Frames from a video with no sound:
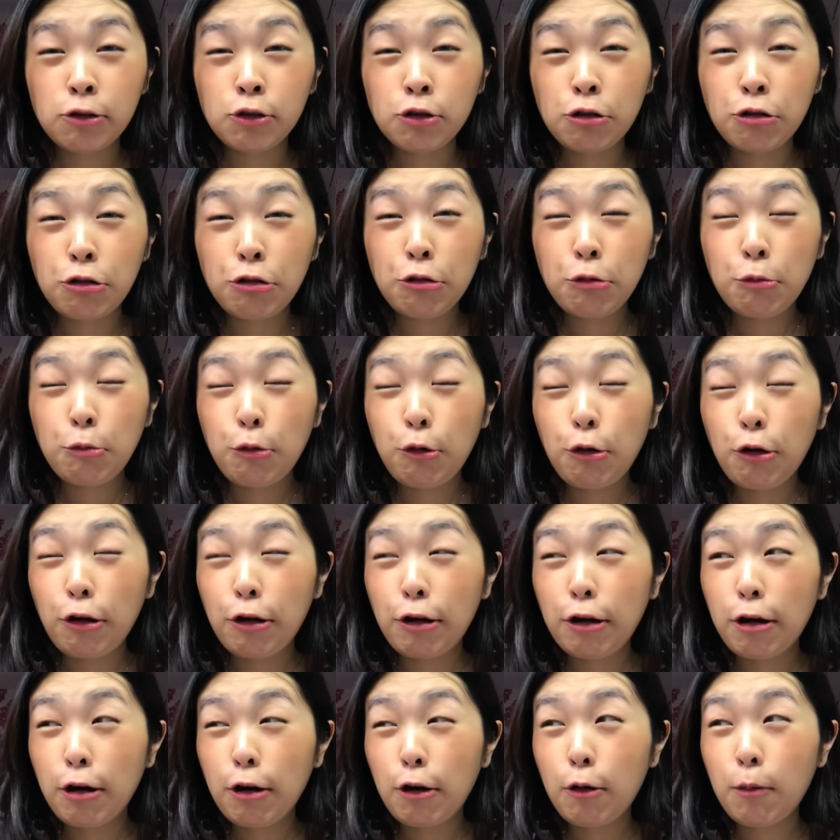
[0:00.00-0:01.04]
Jadi
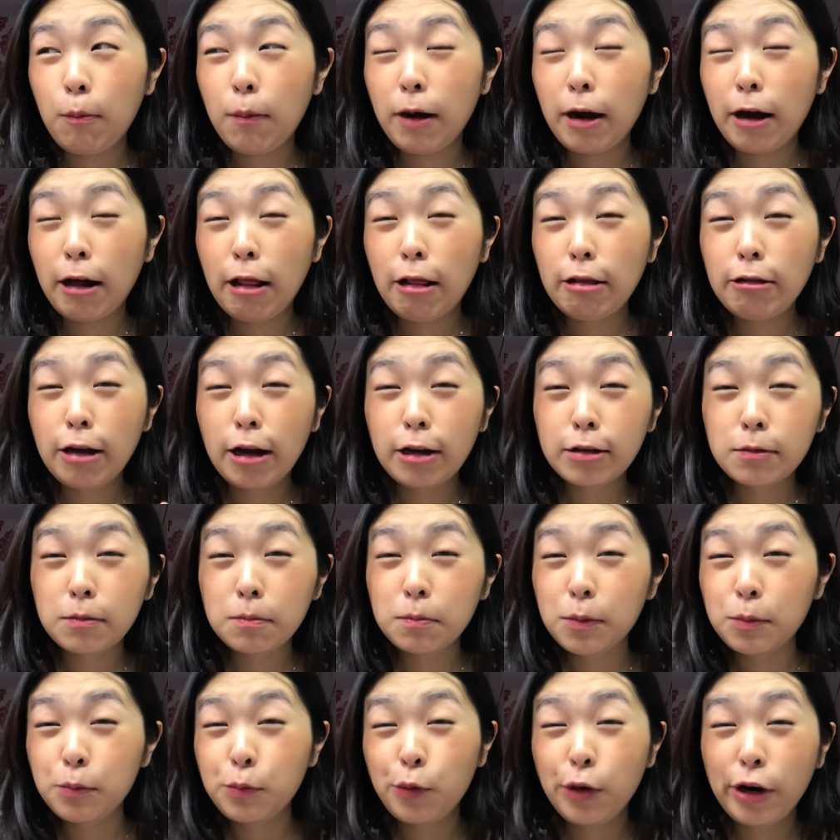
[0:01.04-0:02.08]
mungkin aku bakal nggak
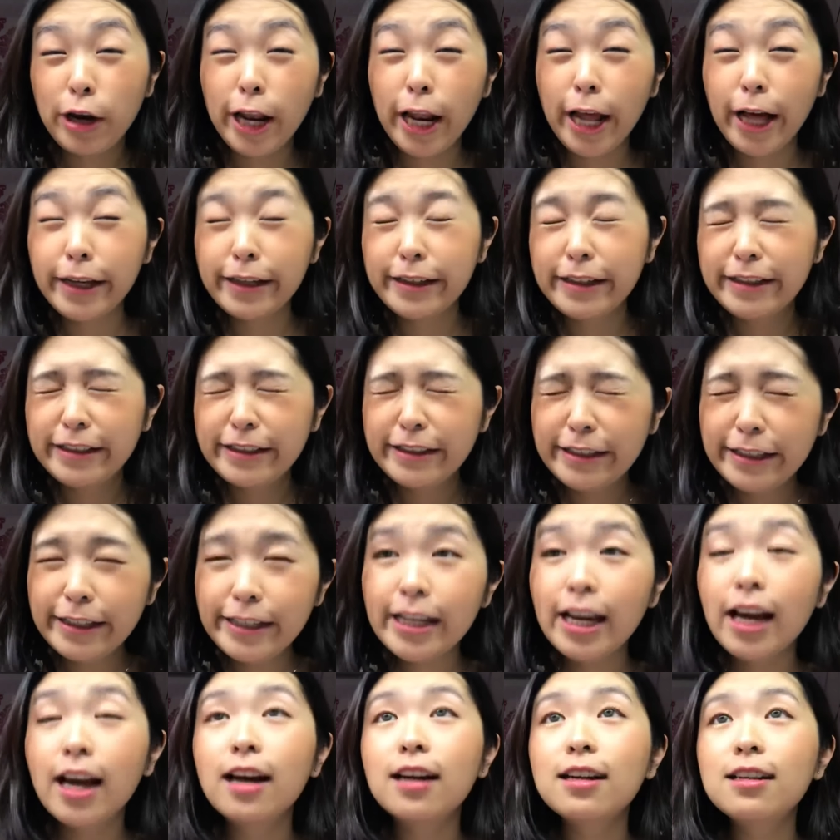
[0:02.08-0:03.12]
sempet buat
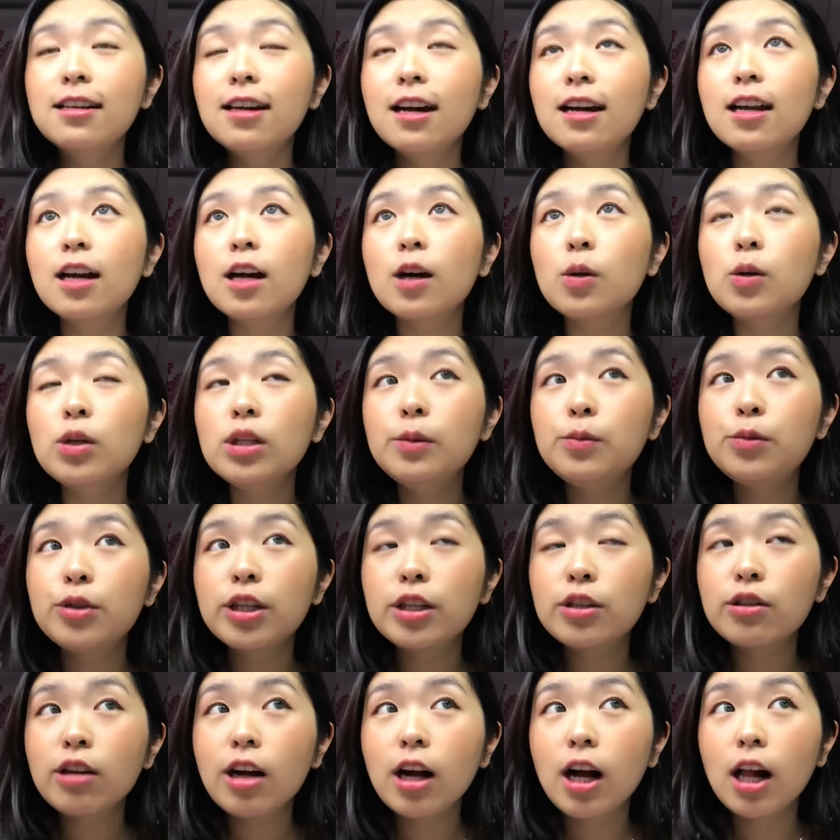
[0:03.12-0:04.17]
lagi dan aku
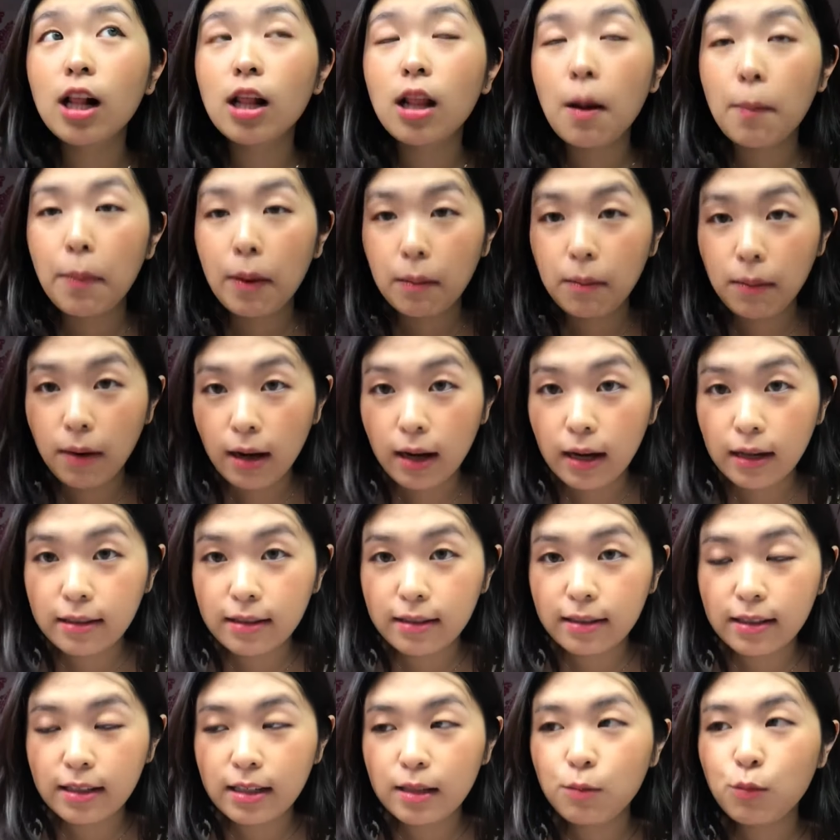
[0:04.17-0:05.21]
liburnya tuh tanggal
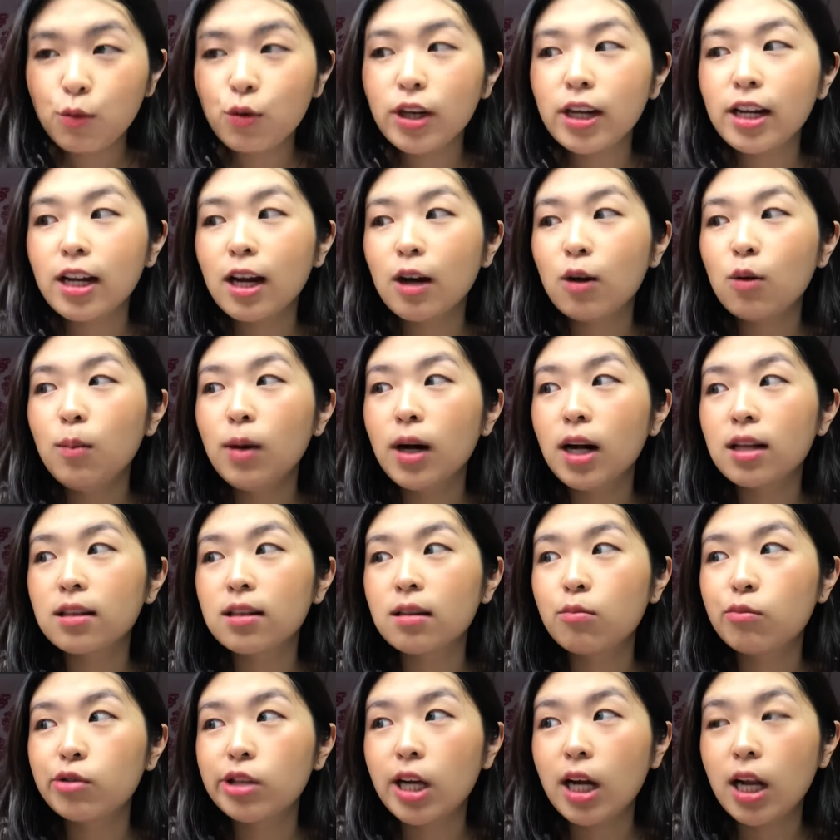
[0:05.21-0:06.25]
18 jadi mungkin aku bakal
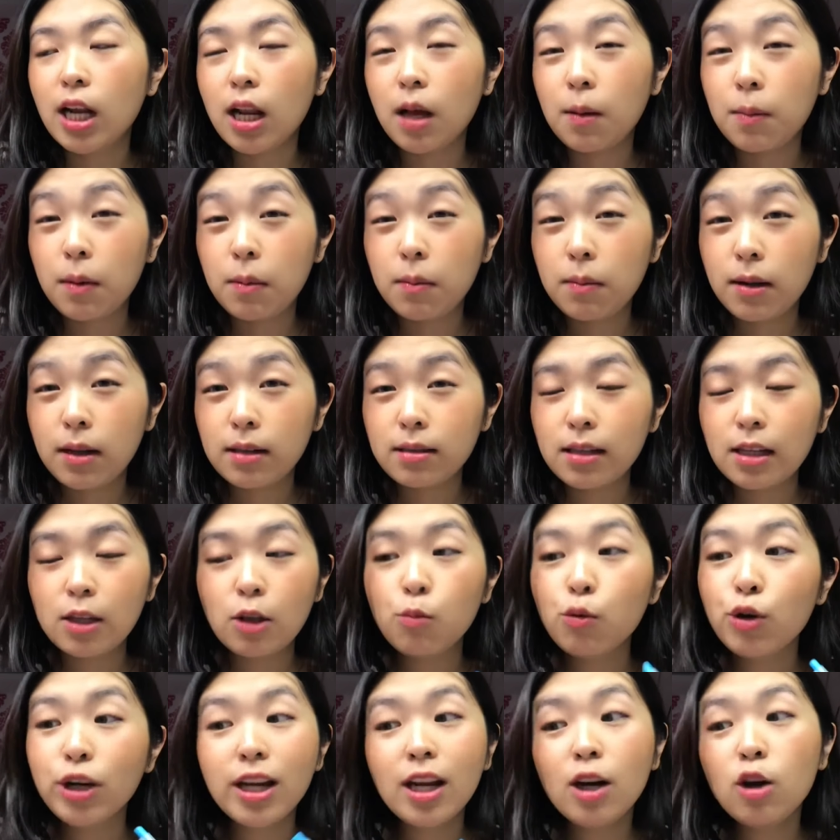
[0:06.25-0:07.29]
sambung tanggal 18 atau
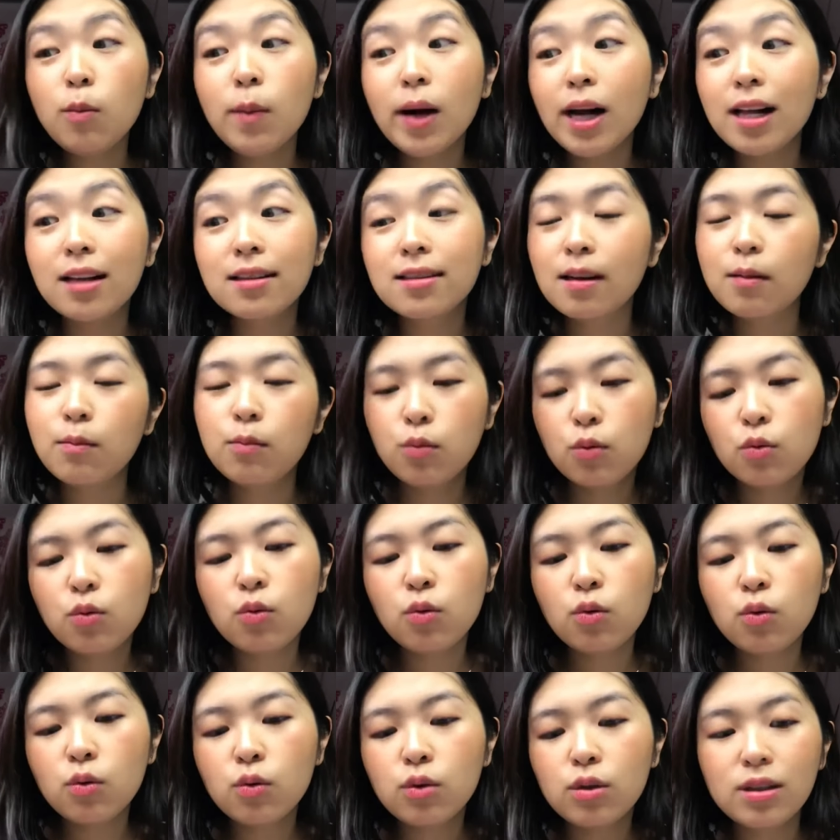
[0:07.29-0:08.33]
mungkin aku bakal sambung
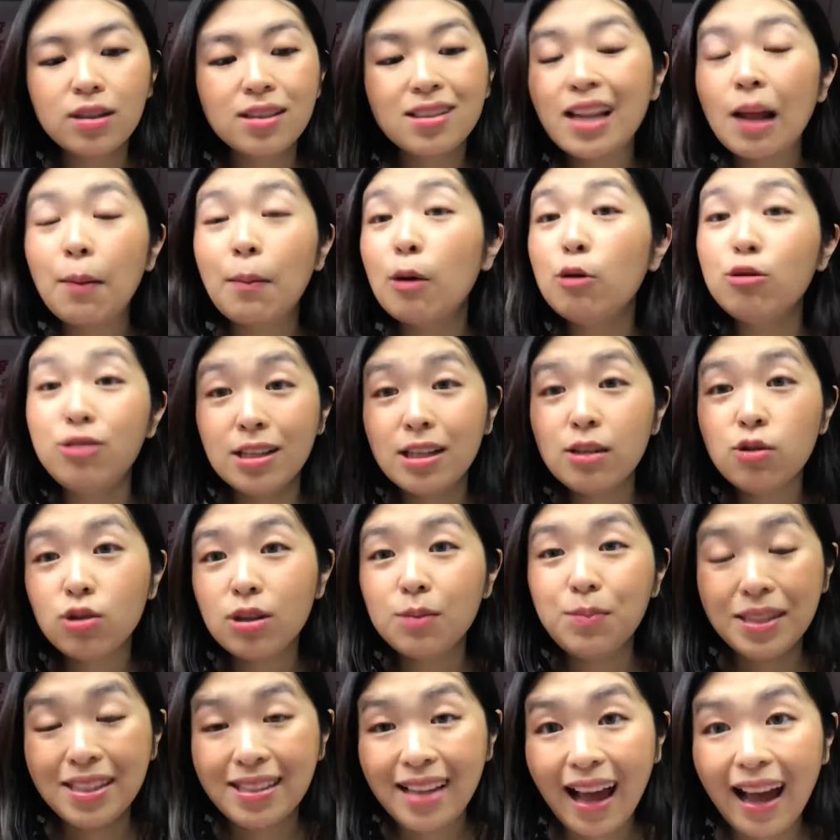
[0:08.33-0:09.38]
selama ujian
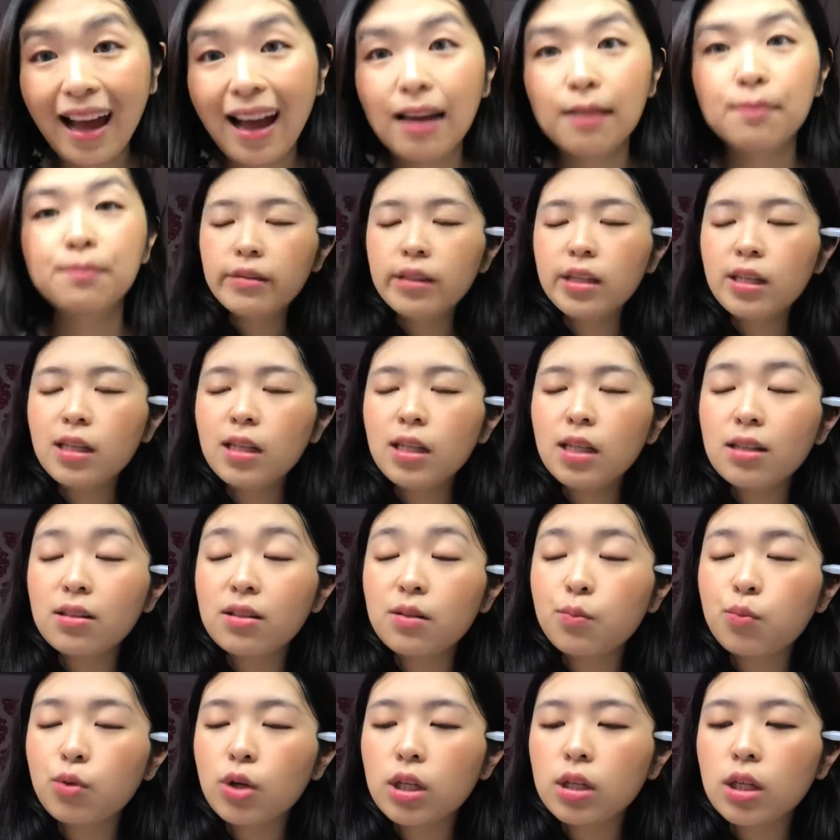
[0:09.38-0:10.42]
juga bisa jadi
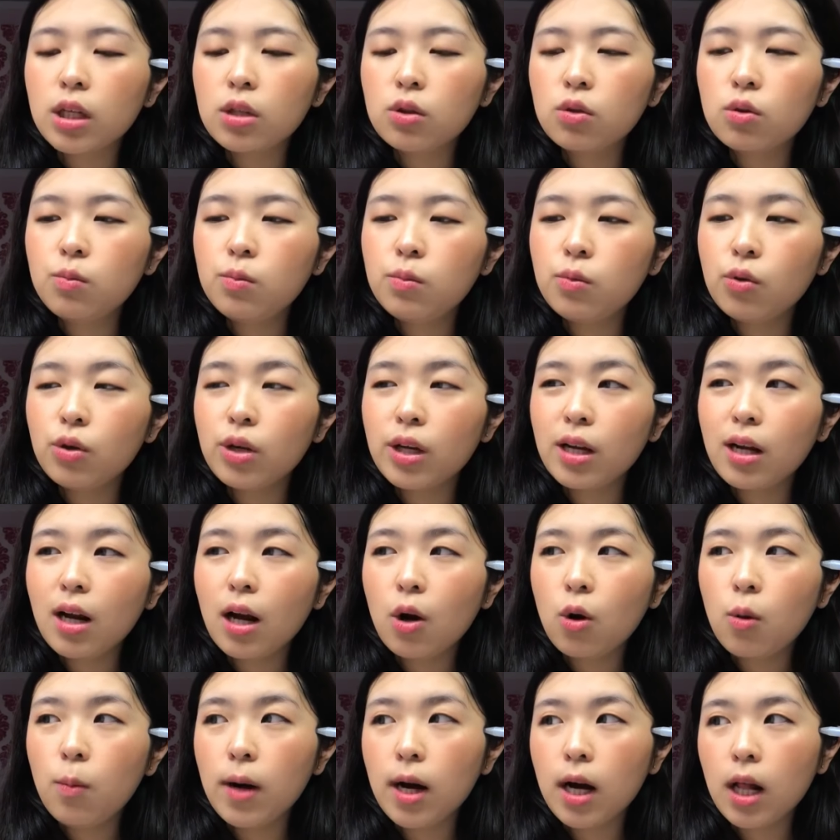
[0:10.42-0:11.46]
kesimpulannya itu mungkin
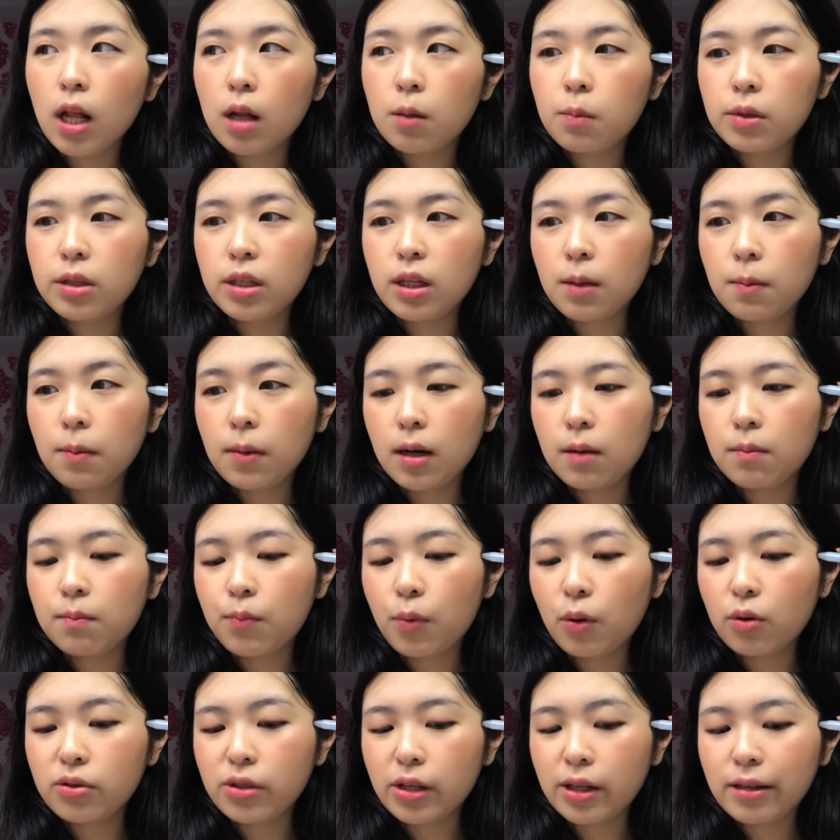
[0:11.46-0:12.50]
aku bakal menyiapkan
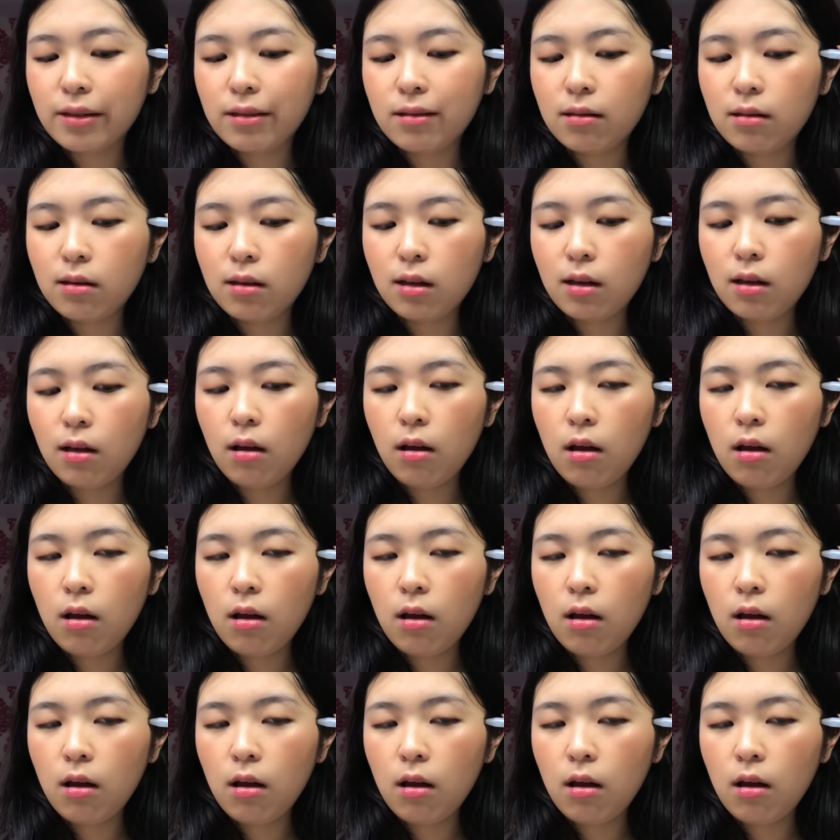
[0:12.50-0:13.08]
project ini